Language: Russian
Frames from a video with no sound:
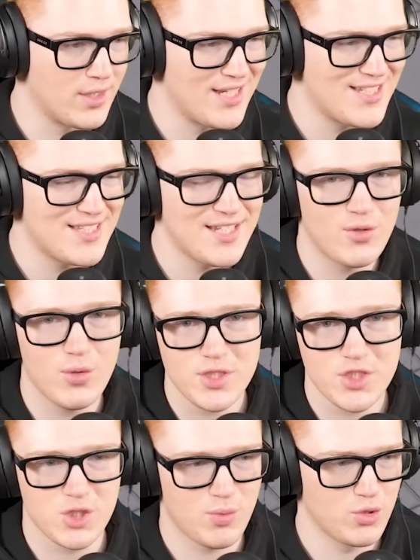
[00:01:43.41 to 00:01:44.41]
А если ты не
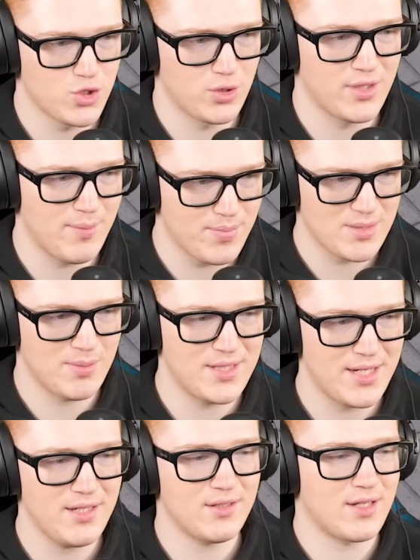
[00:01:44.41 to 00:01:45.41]
хочешь, чтобы он ушел, тогда
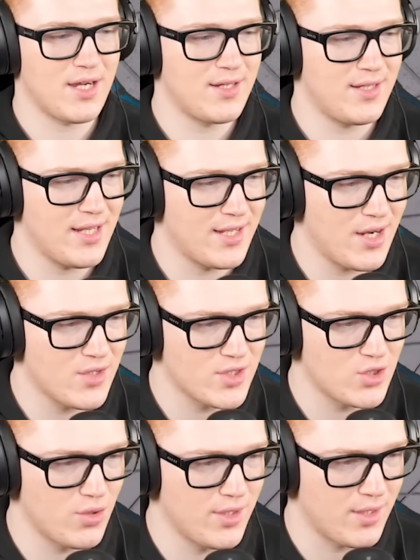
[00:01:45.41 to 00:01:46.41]
посмотри, как я играю за
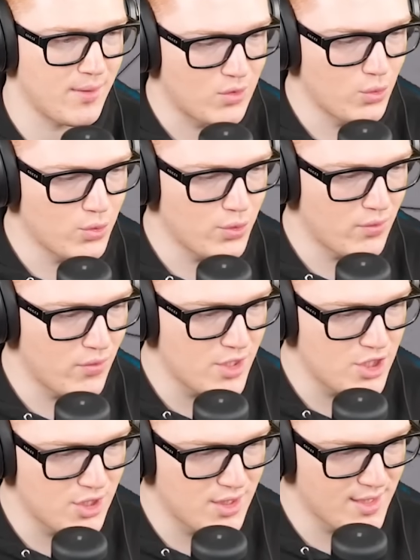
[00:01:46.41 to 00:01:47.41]
Соника. Тут у него
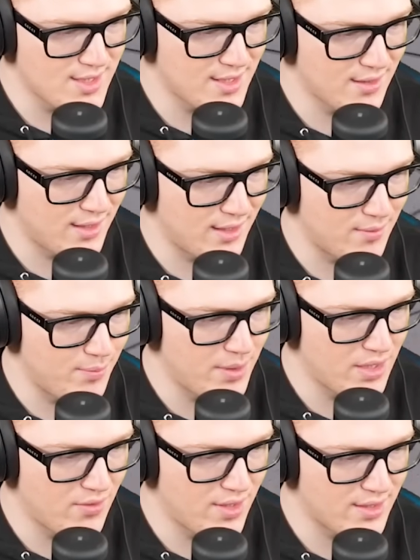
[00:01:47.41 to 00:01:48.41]
есть 4 скилла.
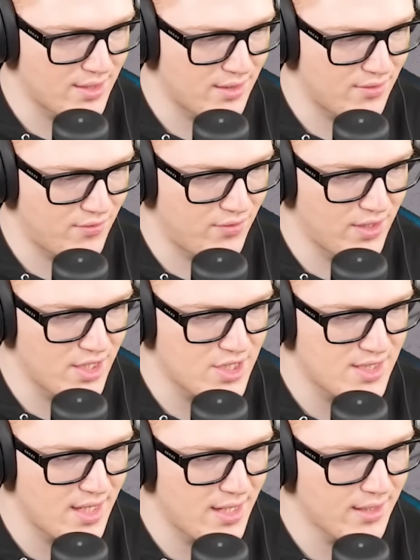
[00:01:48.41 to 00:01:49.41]
Первый это Flash
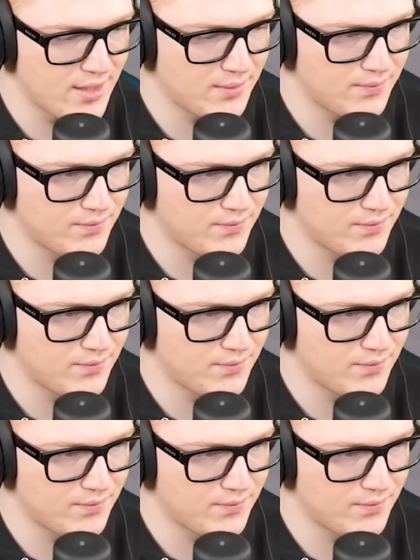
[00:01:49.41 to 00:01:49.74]
Strike.